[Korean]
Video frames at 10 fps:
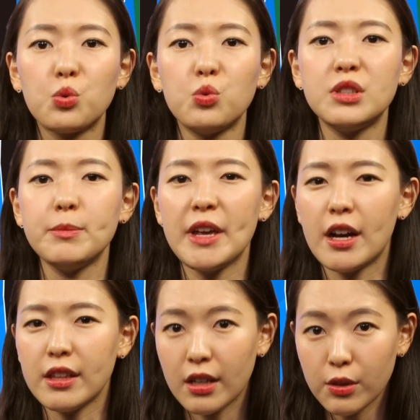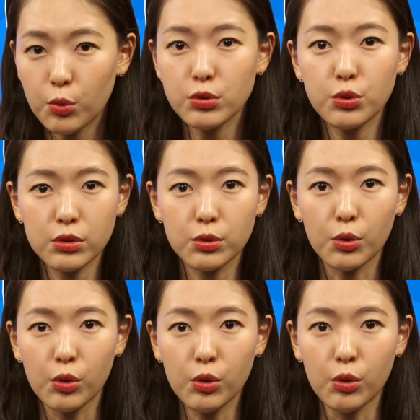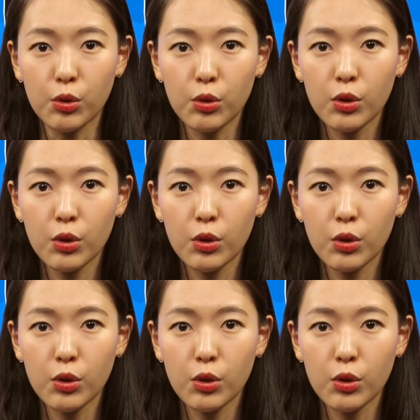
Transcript: 조심해야 한다는 것이었어요.